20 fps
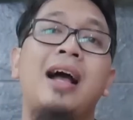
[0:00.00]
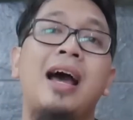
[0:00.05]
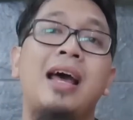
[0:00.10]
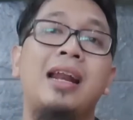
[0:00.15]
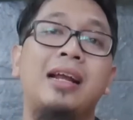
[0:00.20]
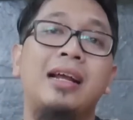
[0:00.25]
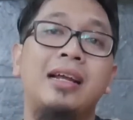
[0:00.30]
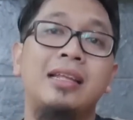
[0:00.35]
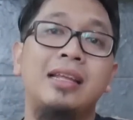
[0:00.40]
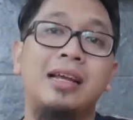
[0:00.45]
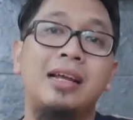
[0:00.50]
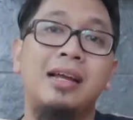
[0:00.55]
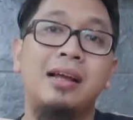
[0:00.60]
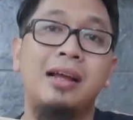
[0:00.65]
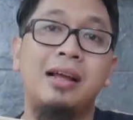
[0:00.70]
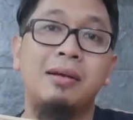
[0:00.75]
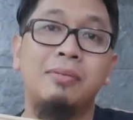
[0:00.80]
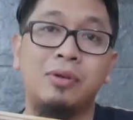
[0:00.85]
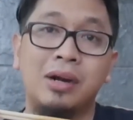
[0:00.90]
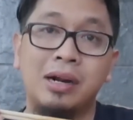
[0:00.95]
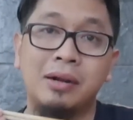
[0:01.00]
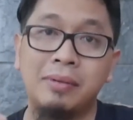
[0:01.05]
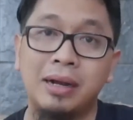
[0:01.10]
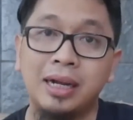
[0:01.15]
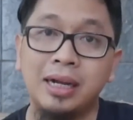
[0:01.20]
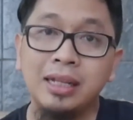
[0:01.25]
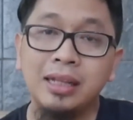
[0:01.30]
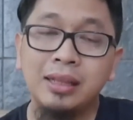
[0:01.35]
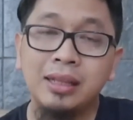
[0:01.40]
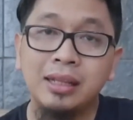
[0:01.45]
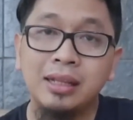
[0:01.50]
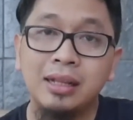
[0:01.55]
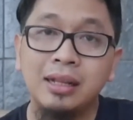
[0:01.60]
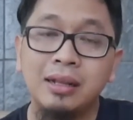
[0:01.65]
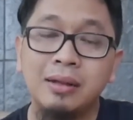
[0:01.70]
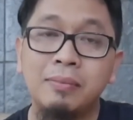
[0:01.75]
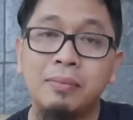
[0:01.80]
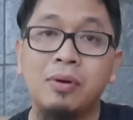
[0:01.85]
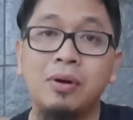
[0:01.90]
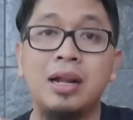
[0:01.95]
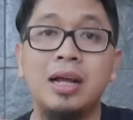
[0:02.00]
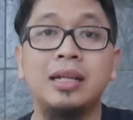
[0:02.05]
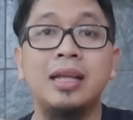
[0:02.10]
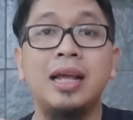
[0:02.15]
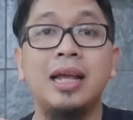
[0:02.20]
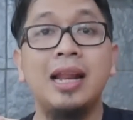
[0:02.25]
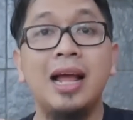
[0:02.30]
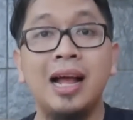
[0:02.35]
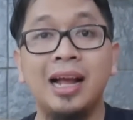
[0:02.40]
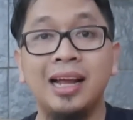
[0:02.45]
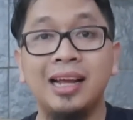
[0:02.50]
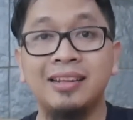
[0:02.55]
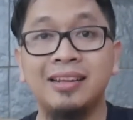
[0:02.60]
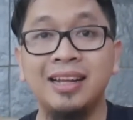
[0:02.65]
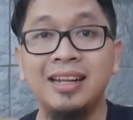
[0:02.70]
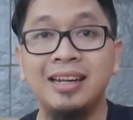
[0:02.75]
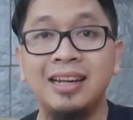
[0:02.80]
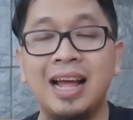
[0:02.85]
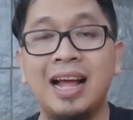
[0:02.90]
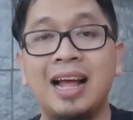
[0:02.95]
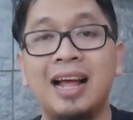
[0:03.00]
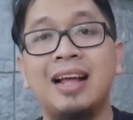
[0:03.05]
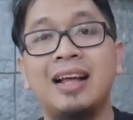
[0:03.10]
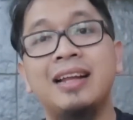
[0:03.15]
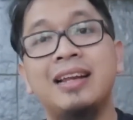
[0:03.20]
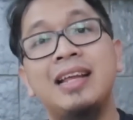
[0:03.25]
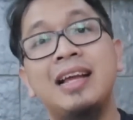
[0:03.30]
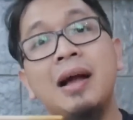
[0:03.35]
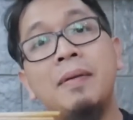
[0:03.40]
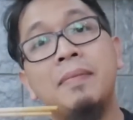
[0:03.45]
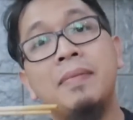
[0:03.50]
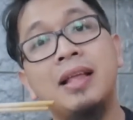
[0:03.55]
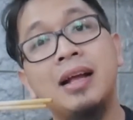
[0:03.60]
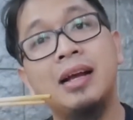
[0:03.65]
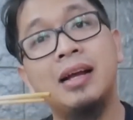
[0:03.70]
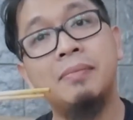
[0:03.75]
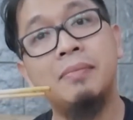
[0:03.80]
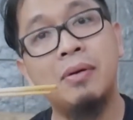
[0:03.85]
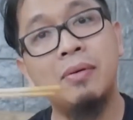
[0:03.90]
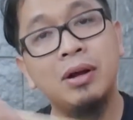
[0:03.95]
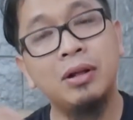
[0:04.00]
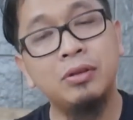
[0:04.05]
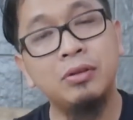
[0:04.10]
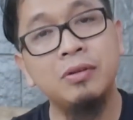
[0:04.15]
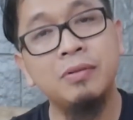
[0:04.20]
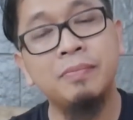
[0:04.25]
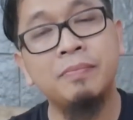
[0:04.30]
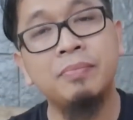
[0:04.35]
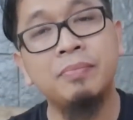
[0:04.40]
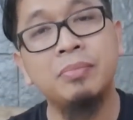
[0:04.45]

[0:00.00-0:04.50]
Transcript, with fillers: Harganya murah banget, produknya enak gitu kan. Nah, dia ngambil yang ke bawah tuh.